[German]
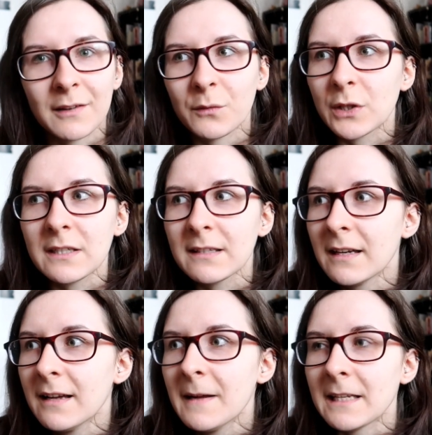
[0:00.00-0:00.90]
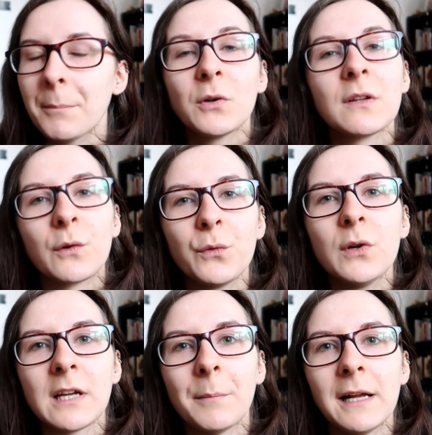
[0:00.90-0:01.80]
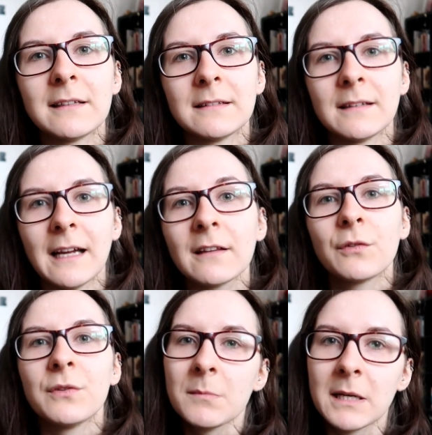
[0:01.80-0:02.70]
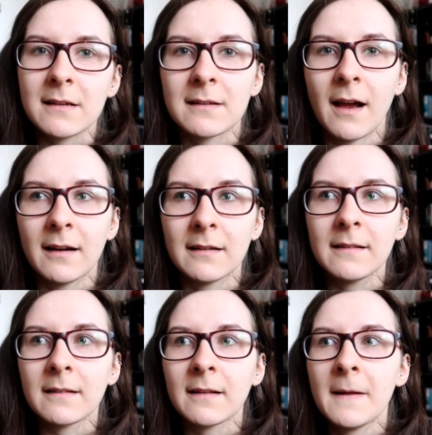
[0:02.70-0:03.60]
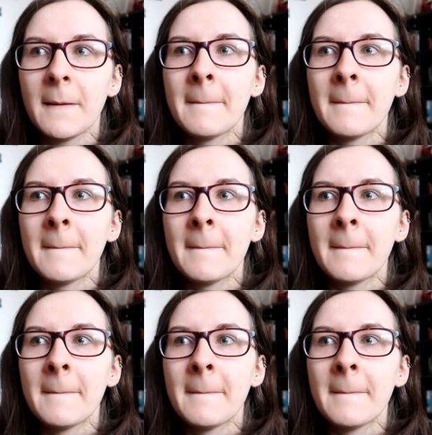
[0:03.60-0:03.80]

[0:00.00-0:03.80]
Also wirklich, ich habe auch das Gefühl, ich habe halt ganz viel meines Tages